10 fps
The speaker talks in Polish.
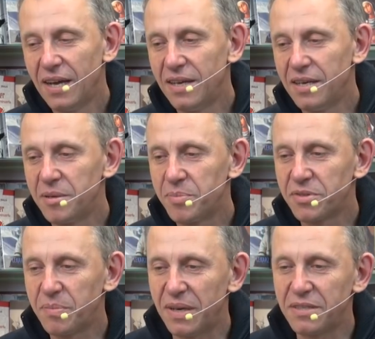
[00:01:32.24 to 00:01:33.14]
E,
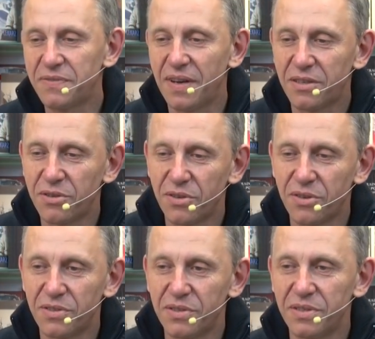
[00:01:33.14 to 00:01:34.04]
proszę Państwa,
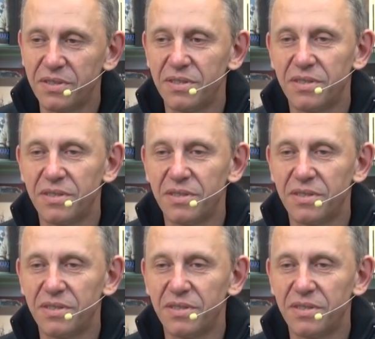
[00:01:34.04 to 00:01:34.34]
to e,